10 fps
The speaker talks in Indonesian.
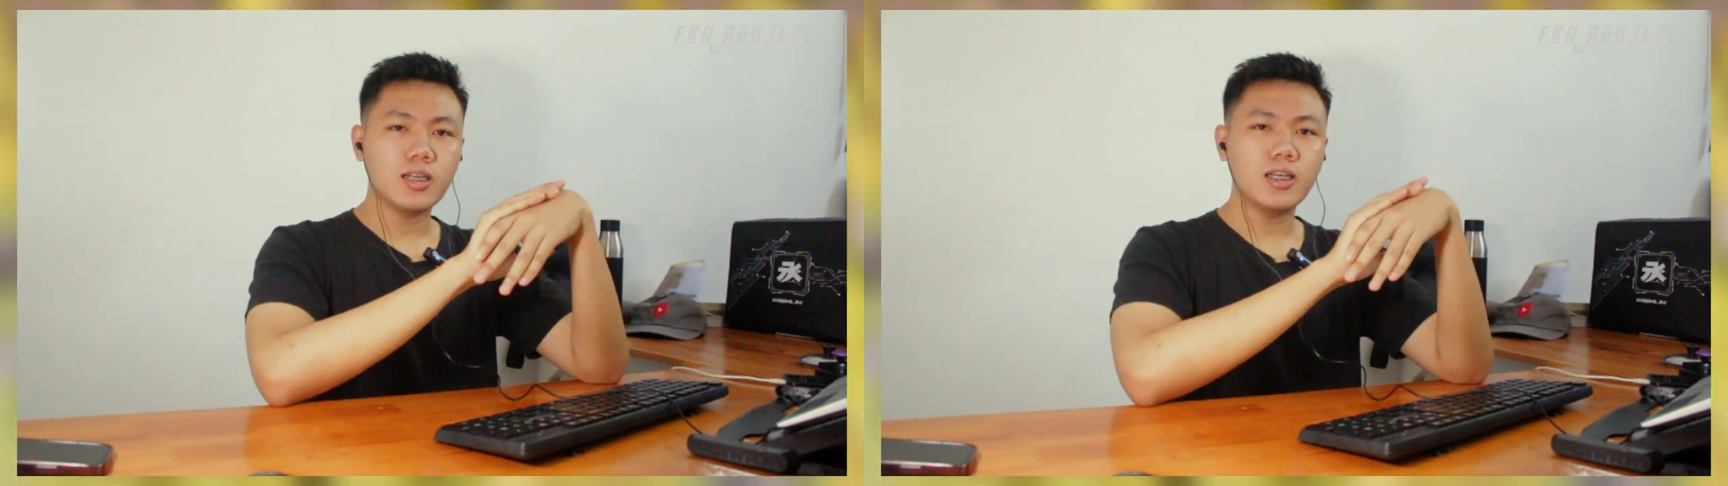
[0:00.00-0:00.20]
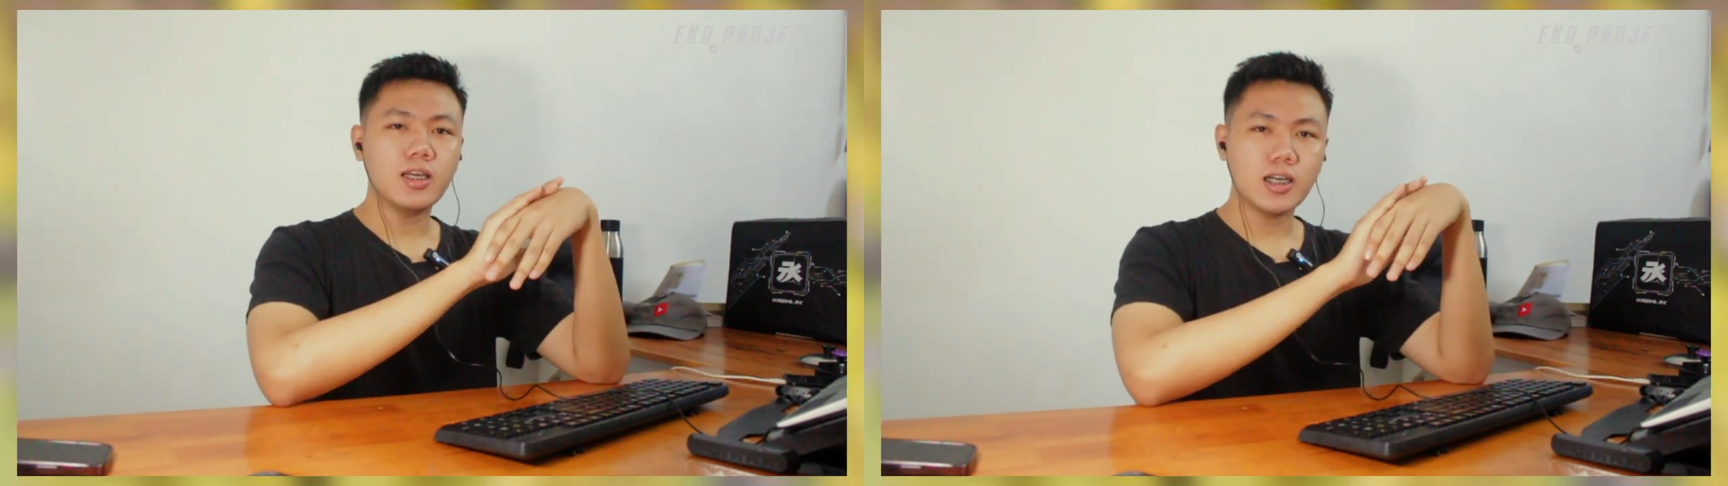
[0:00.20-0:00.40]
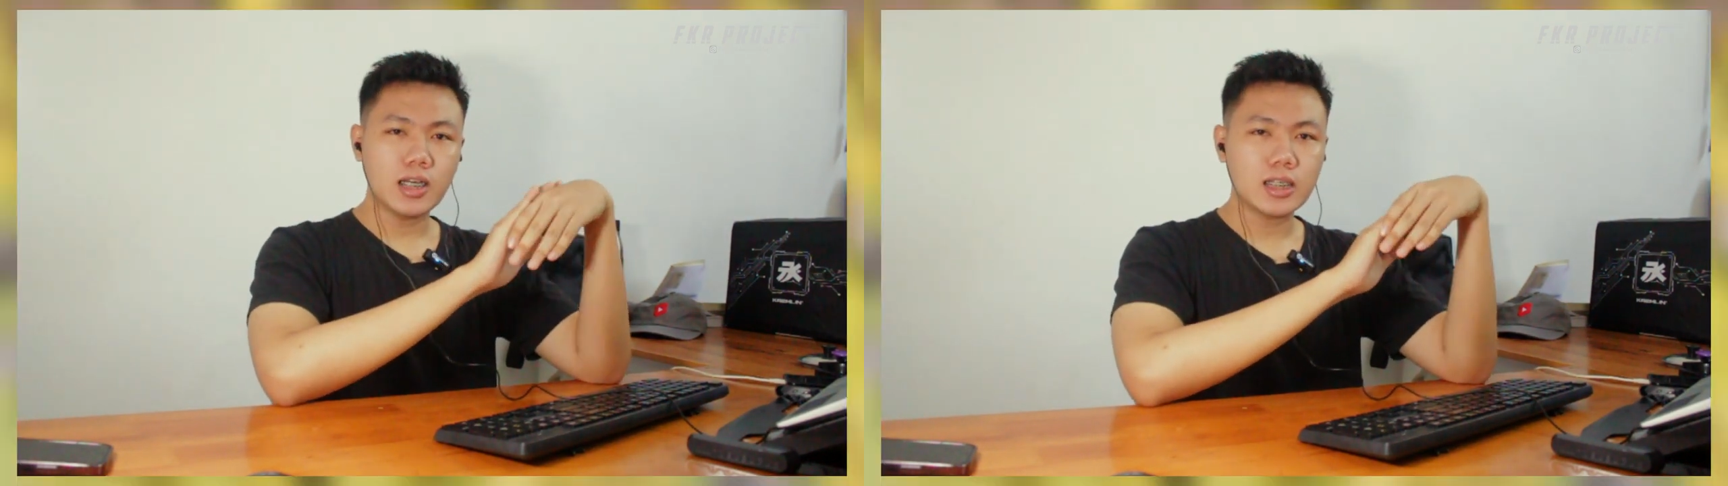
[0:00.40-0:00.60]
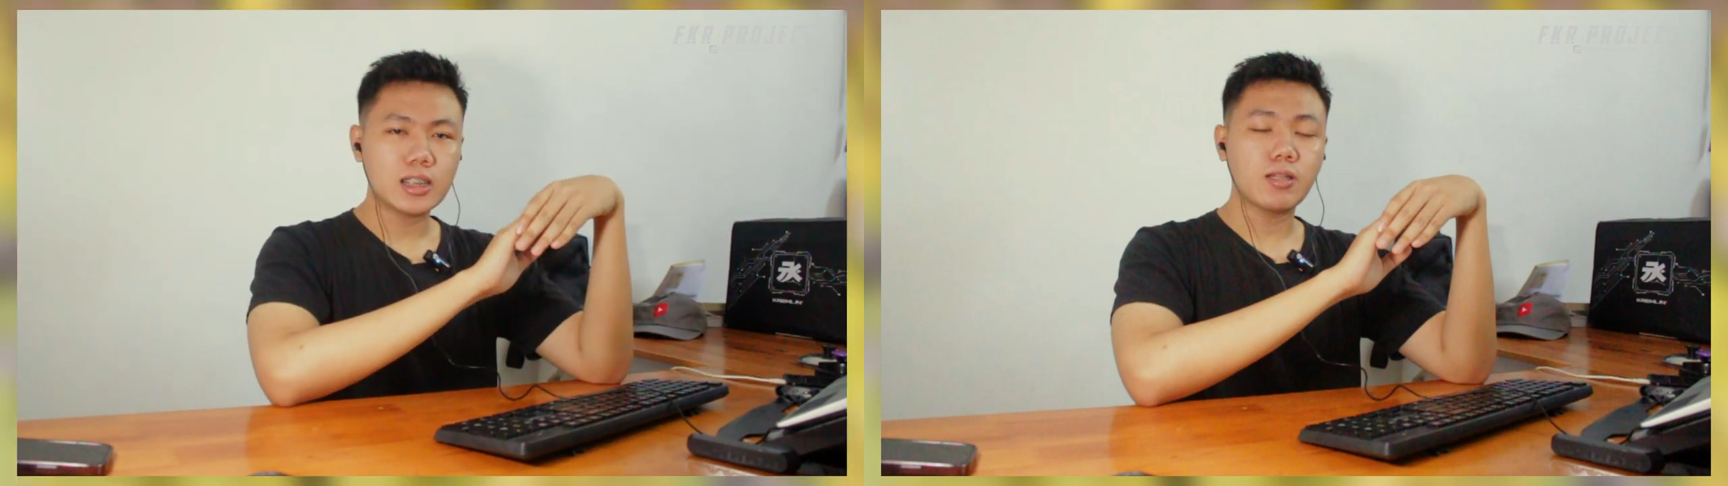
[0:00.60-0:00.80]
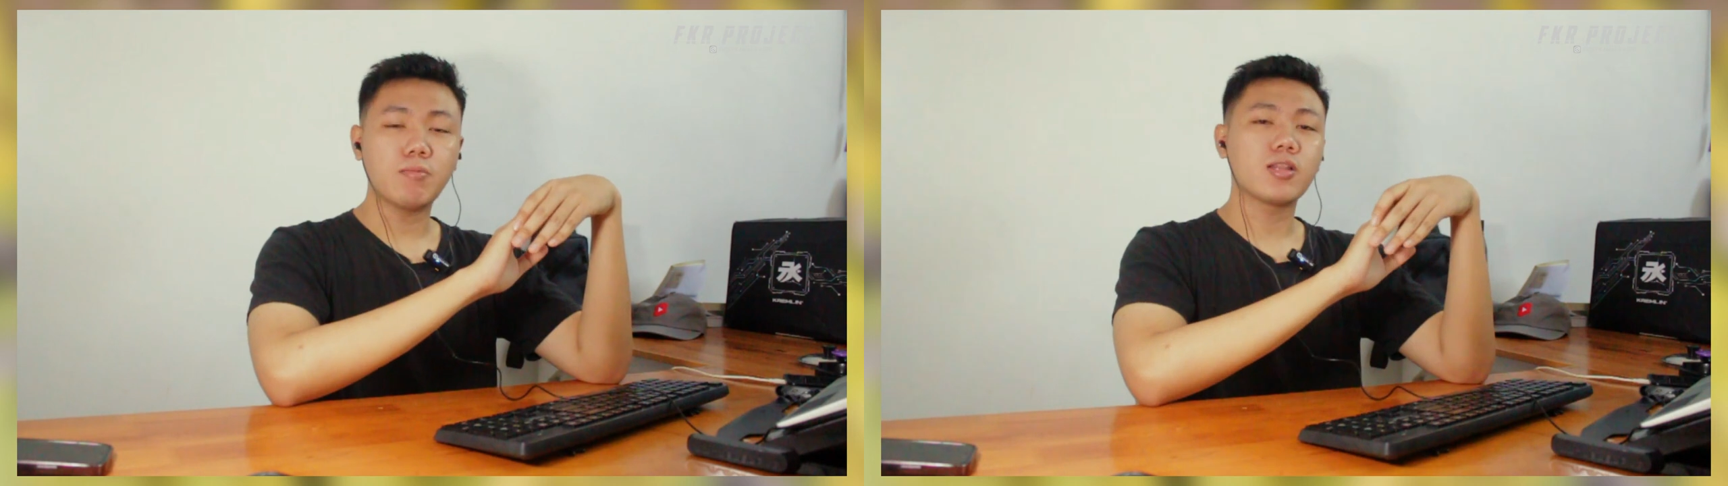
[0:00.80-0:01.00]

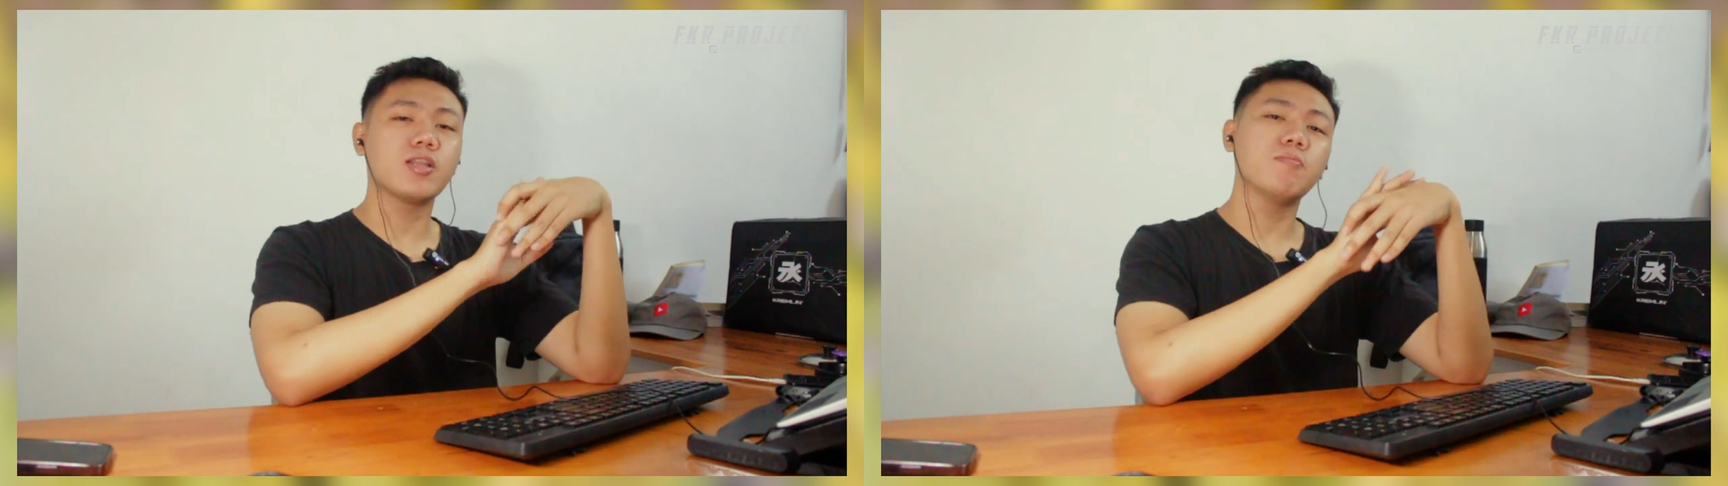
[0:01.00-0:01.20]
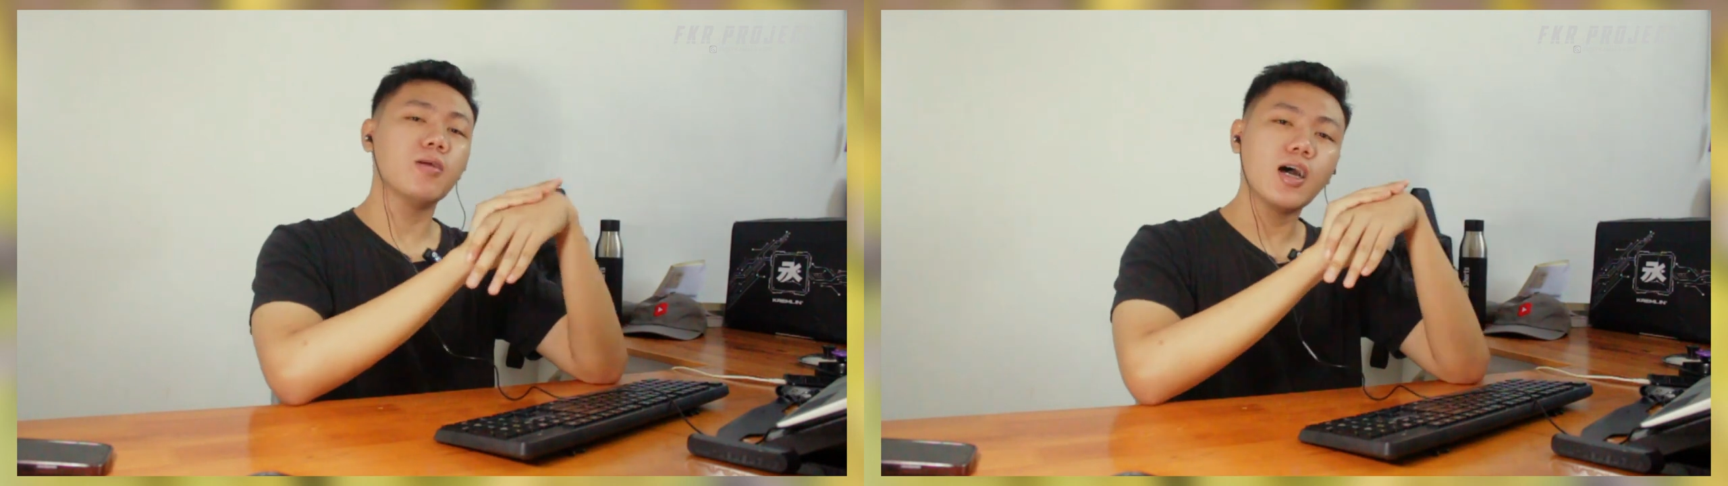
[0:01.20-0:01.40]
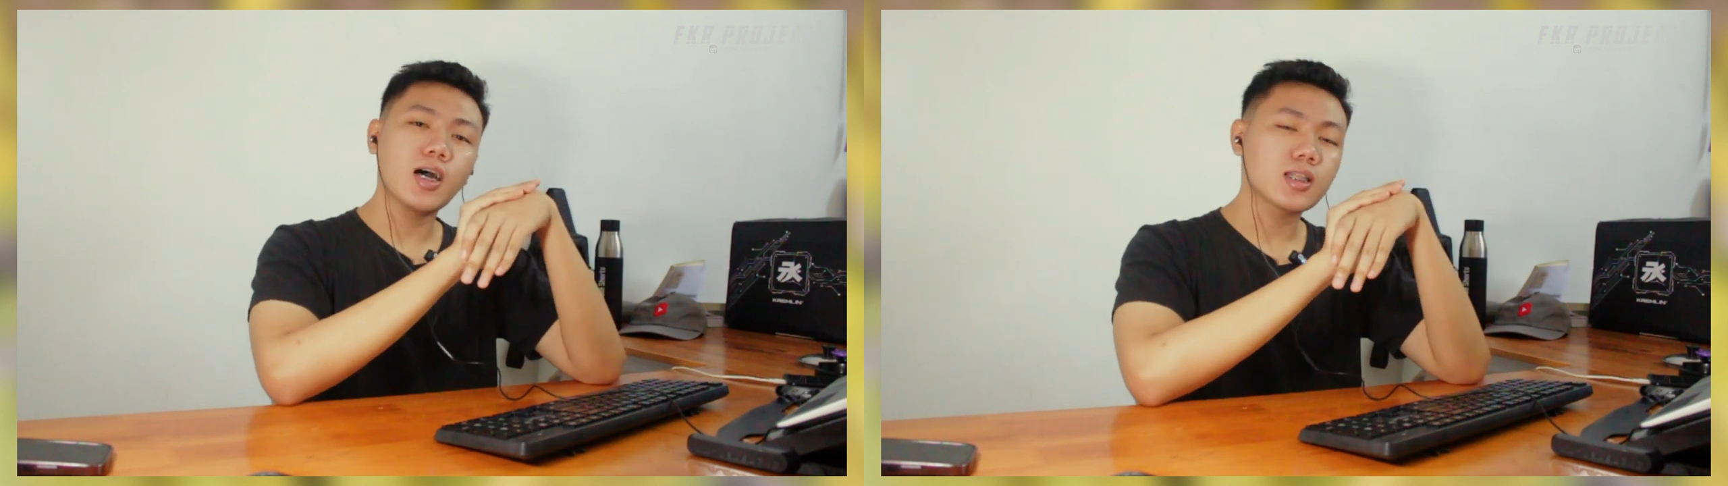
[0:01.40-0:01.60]
dia tiba-tiba